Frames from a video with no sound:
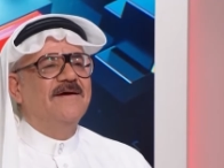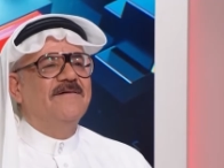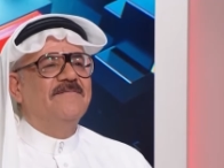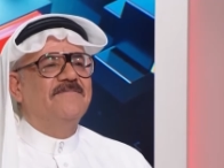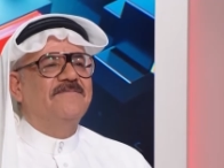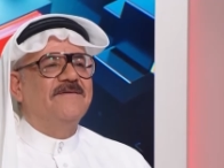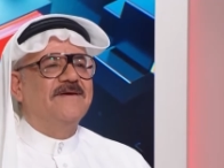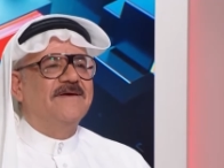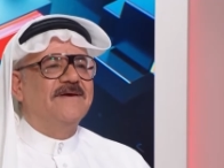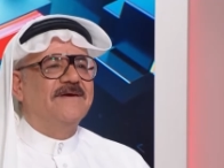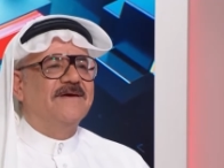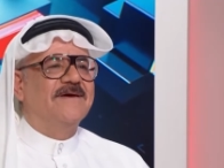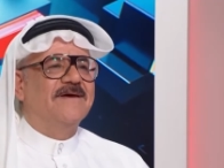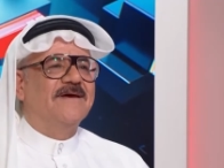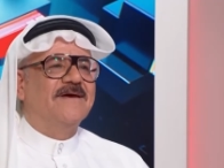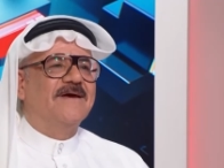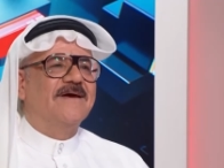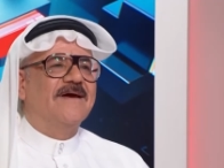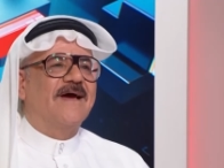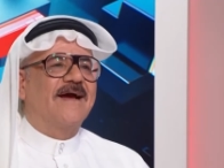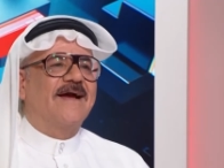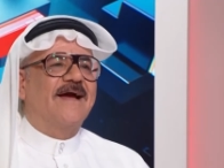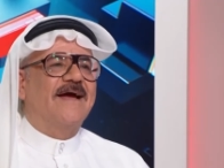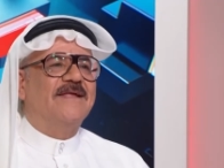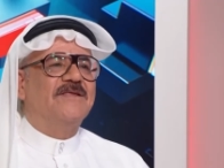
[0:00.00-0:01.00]
في
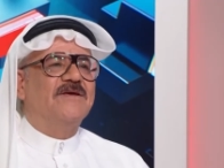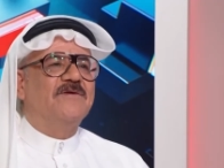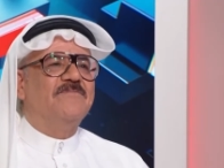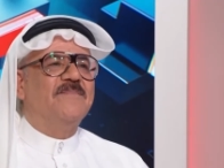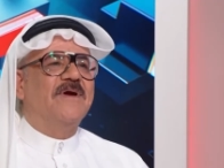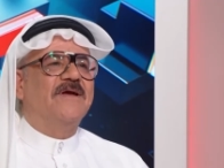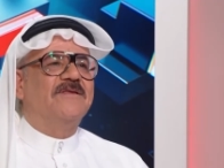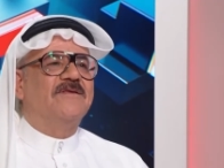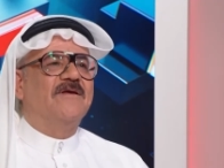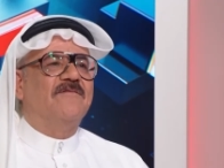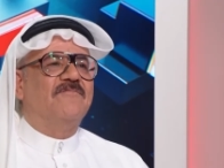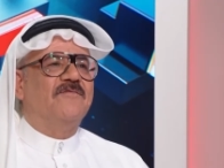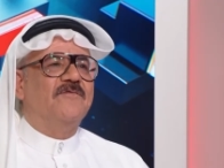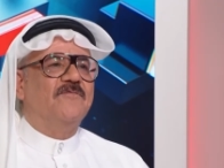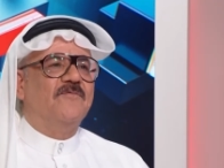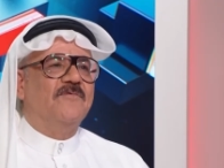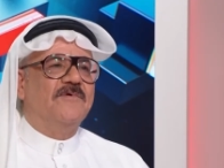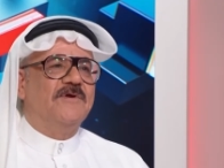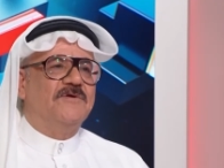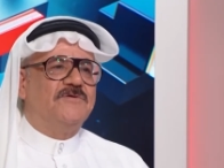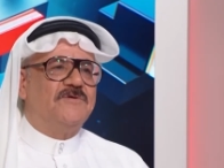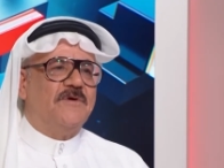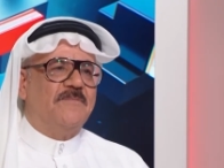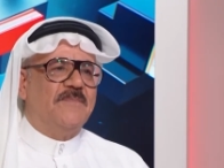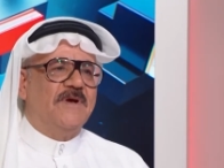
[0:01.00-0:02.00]
اكاديميه
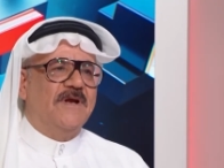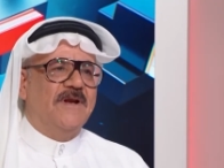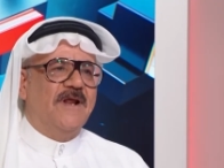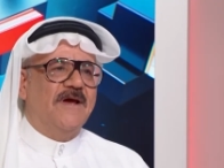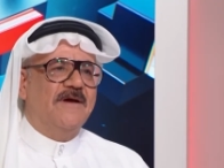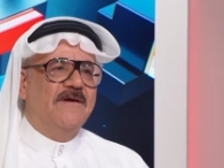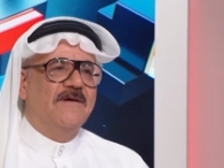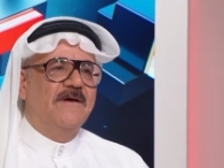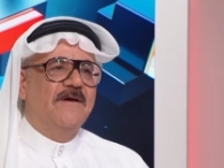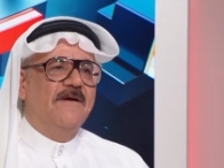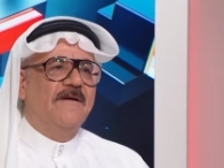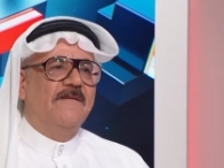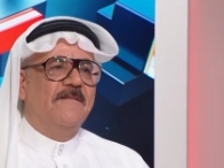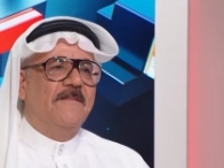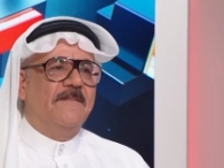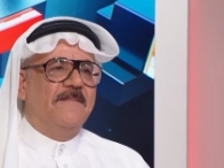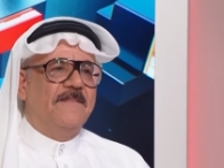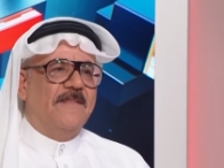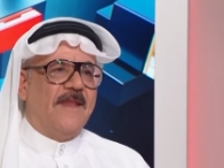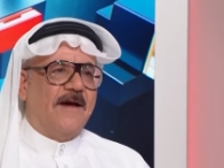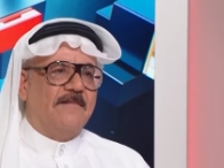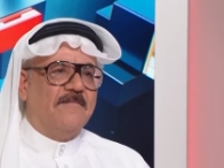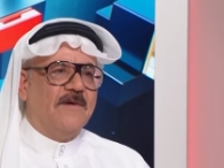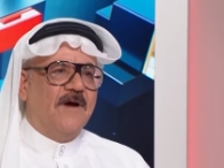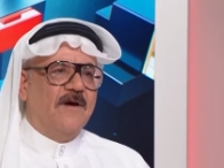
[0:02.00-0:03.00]
الفنون الجميله إيه، نعم.
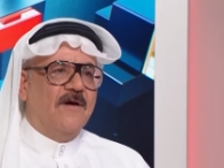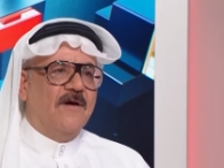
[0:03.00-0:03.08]
نعم